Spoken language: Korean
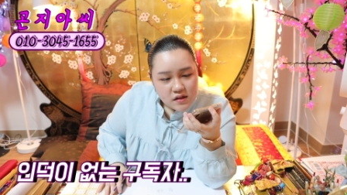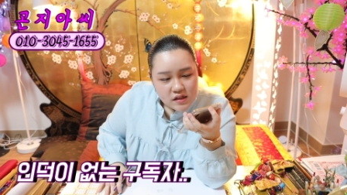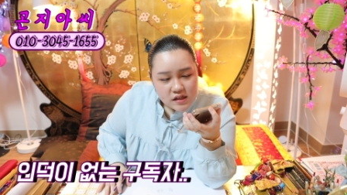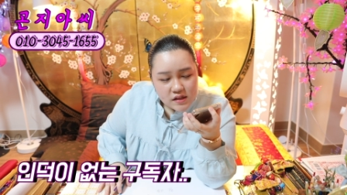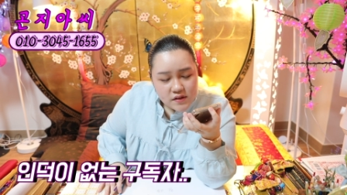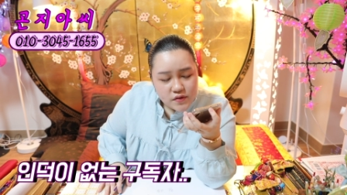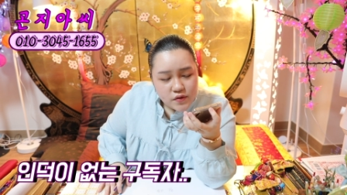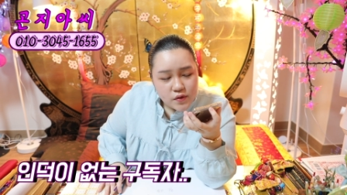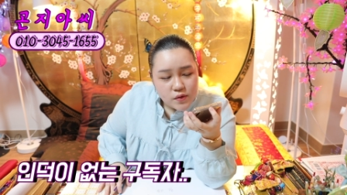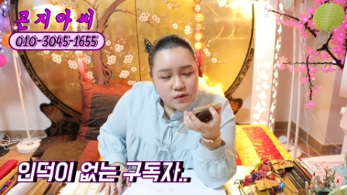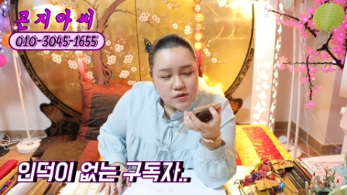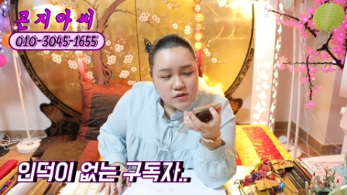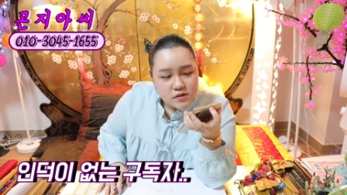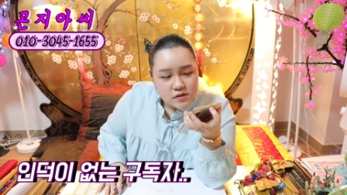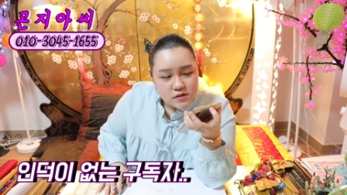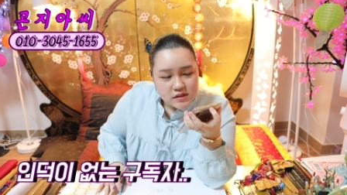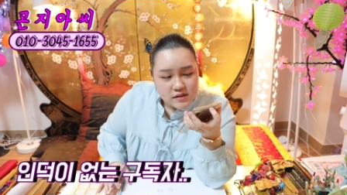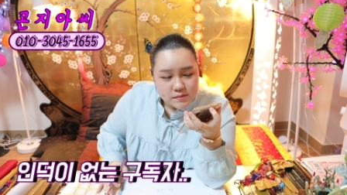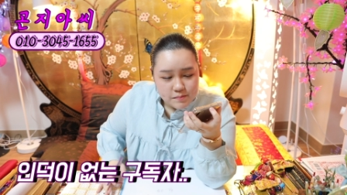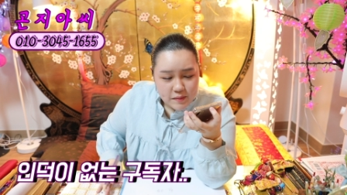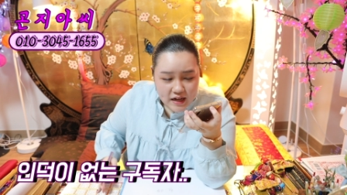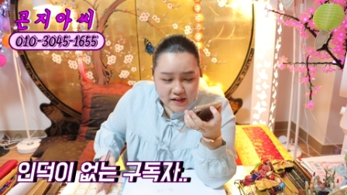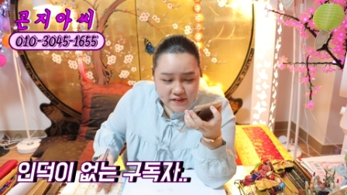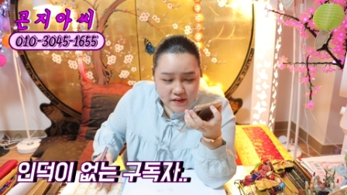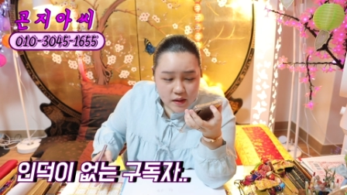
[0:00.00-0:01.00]

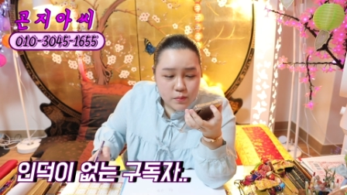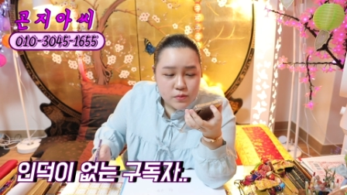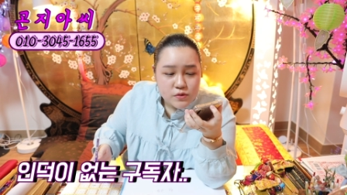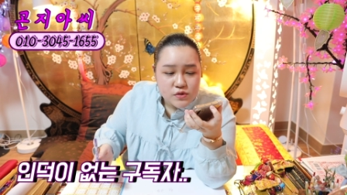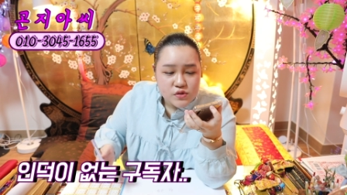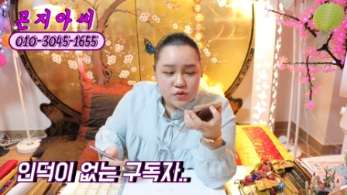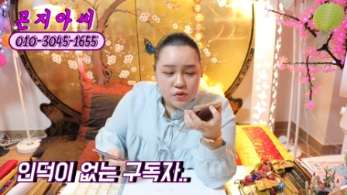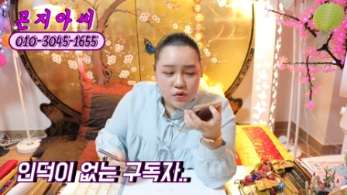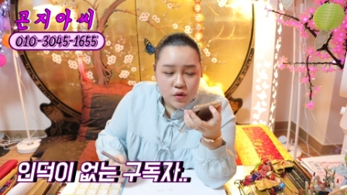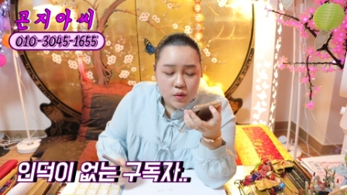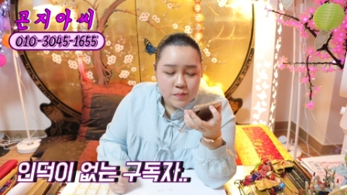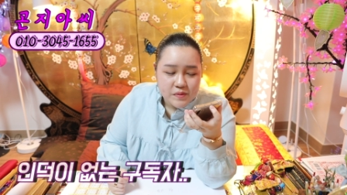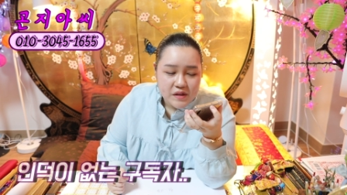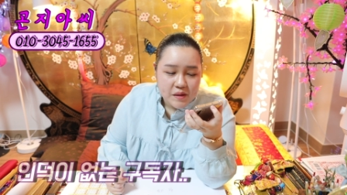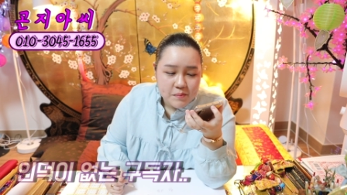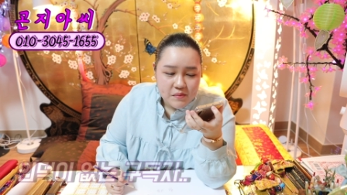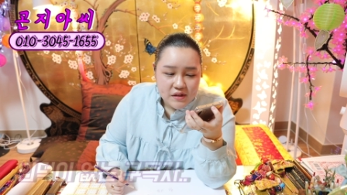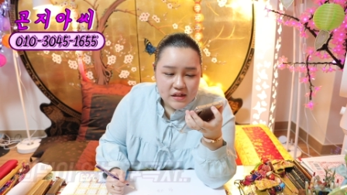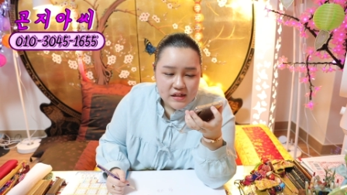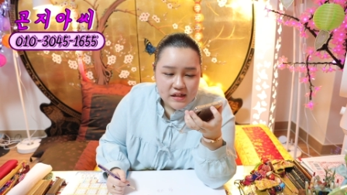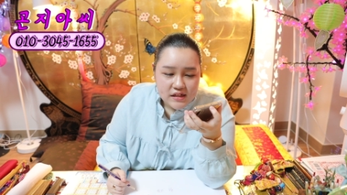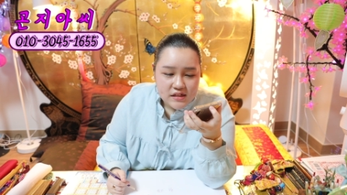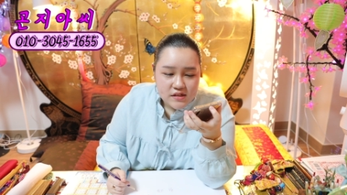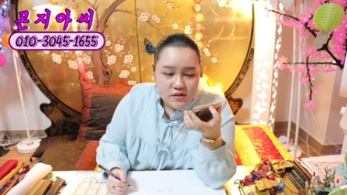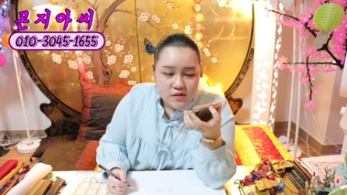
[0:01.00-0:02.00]
인덕을 받아본 적이 없단
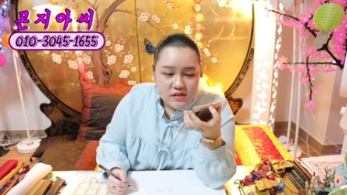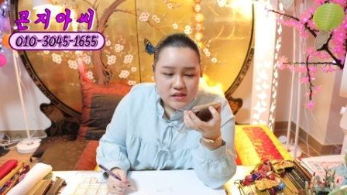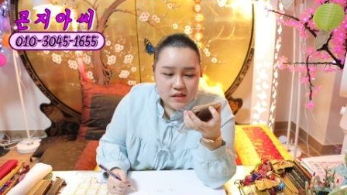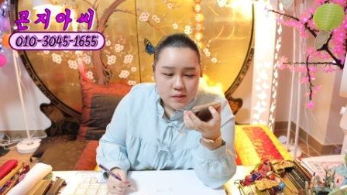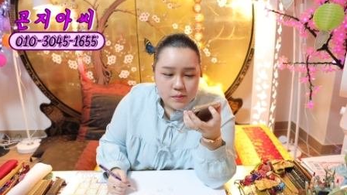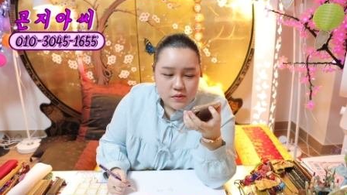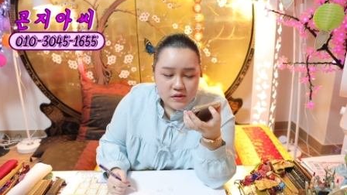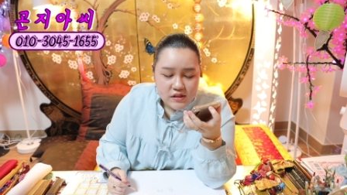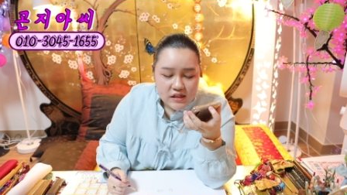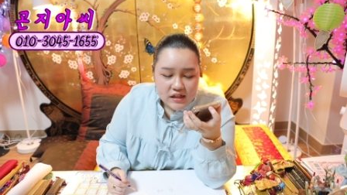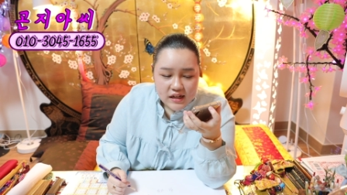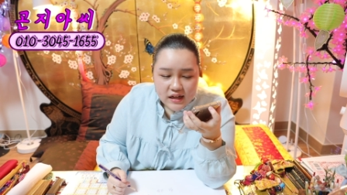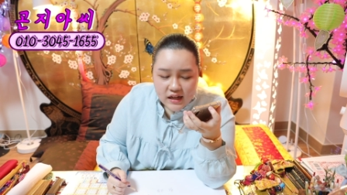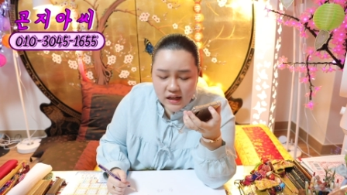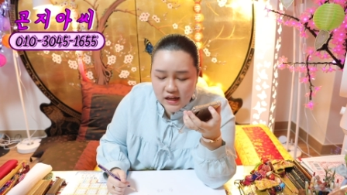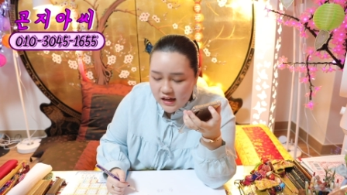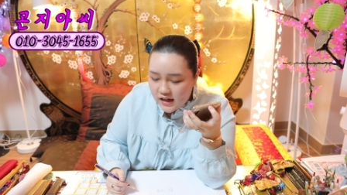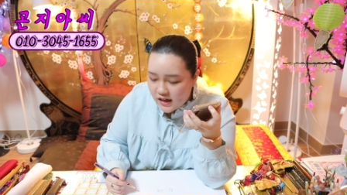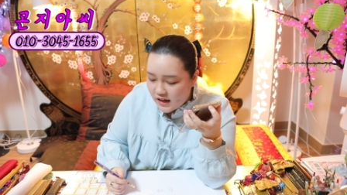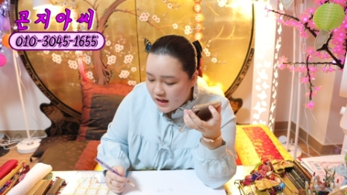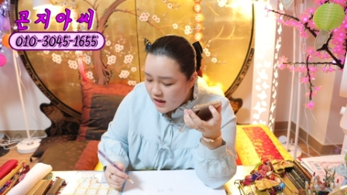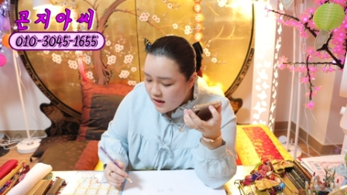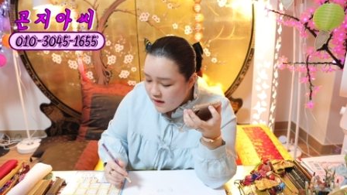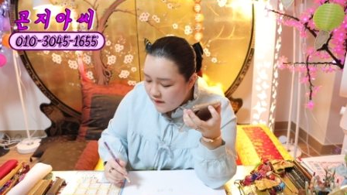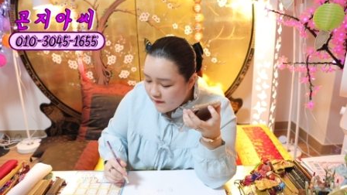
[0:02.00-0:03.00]
말이야. 그렇다
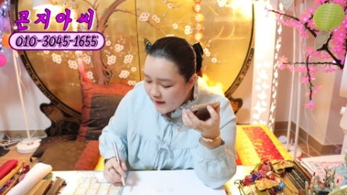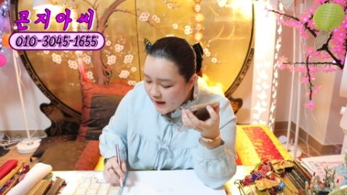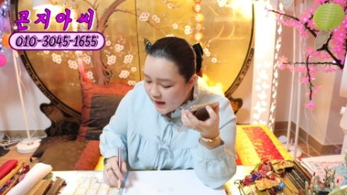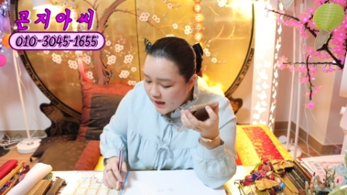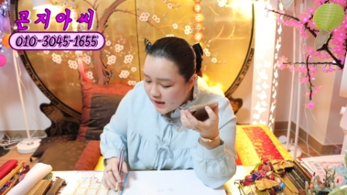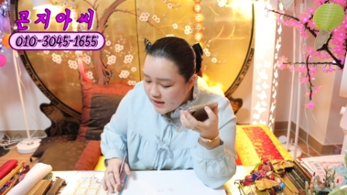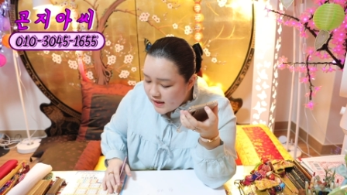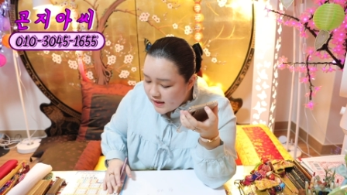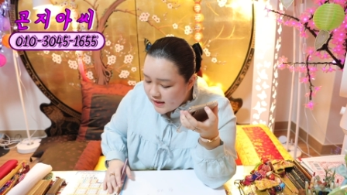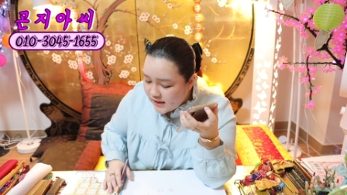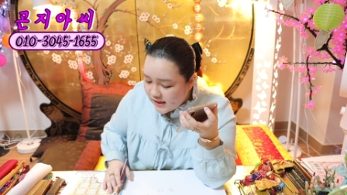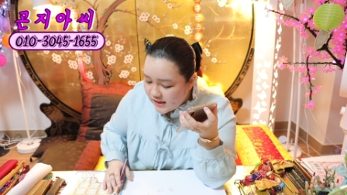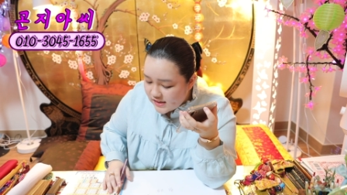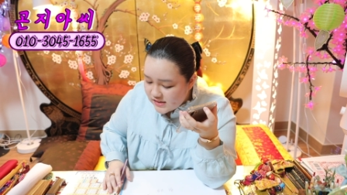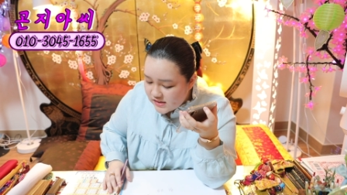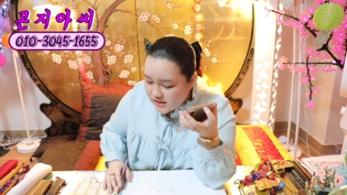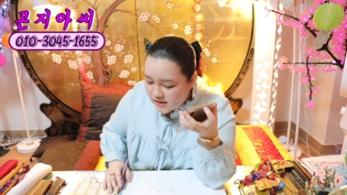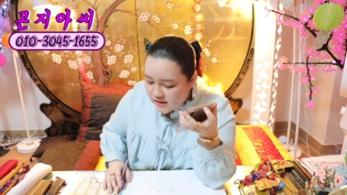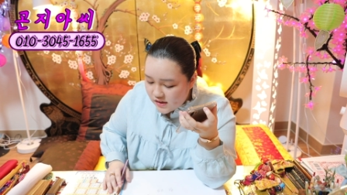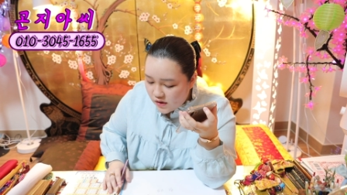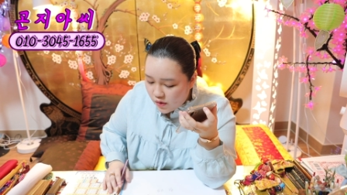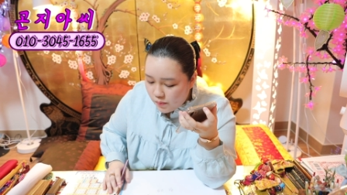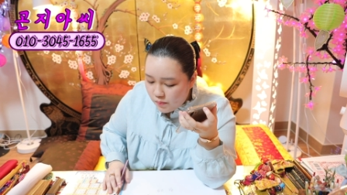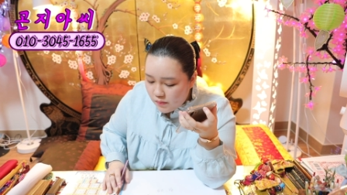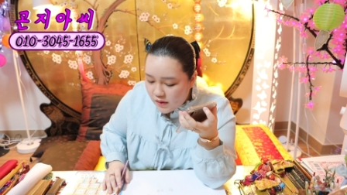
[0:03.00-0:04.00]
보니까 내가
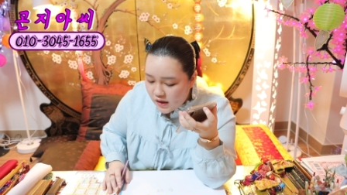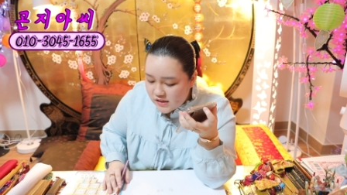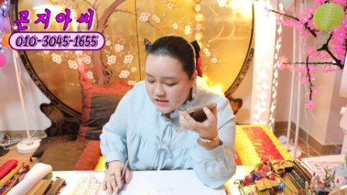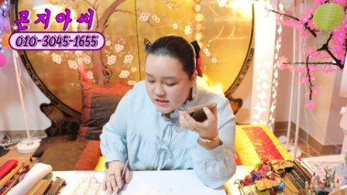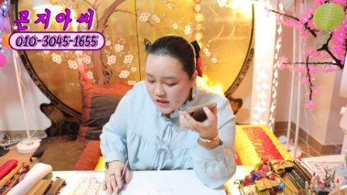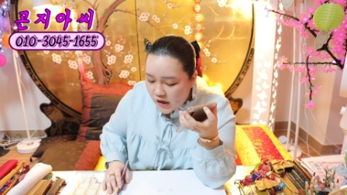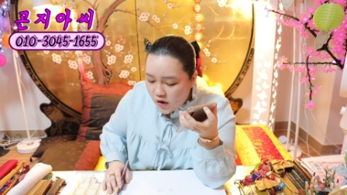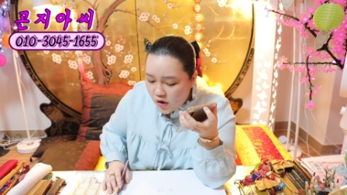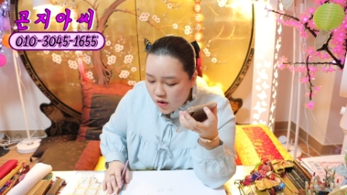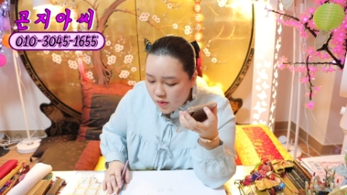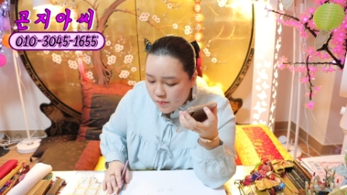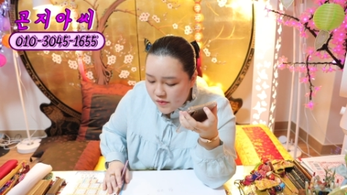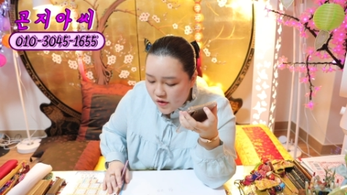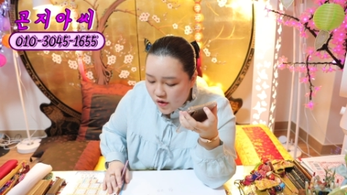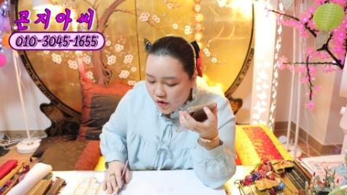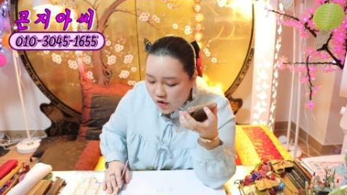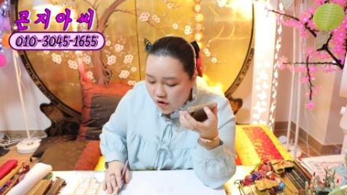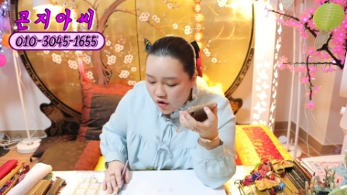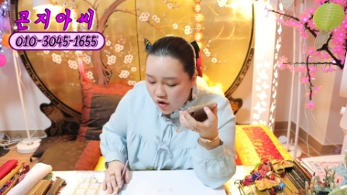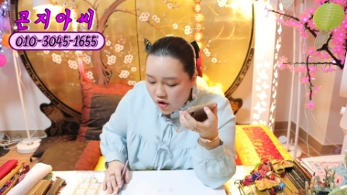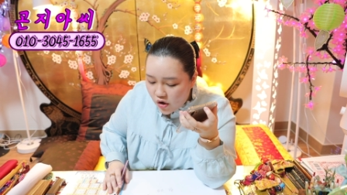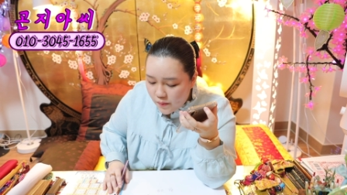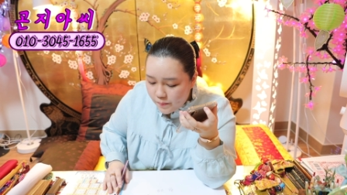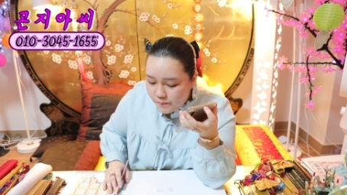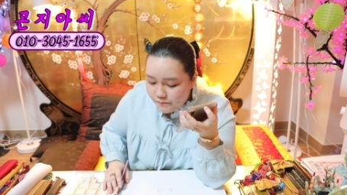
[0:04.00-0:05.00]
얘기하잖아. 엄마가 사업
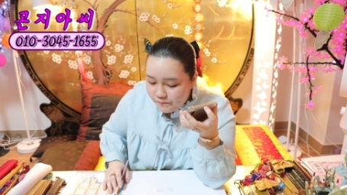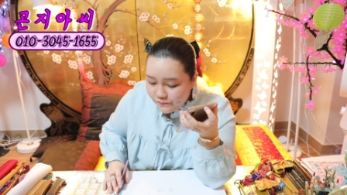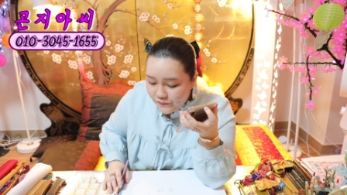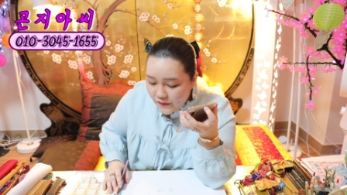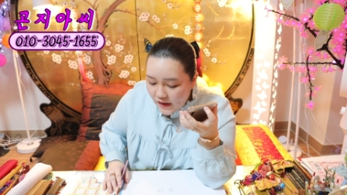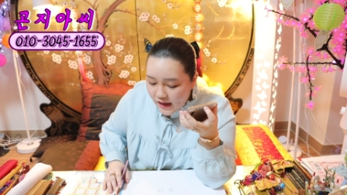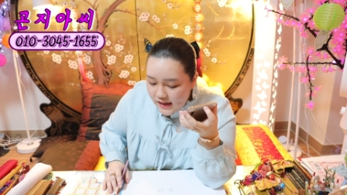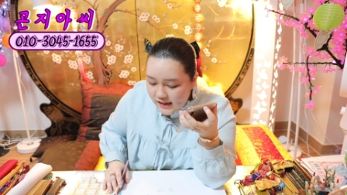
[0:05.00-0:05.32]
영업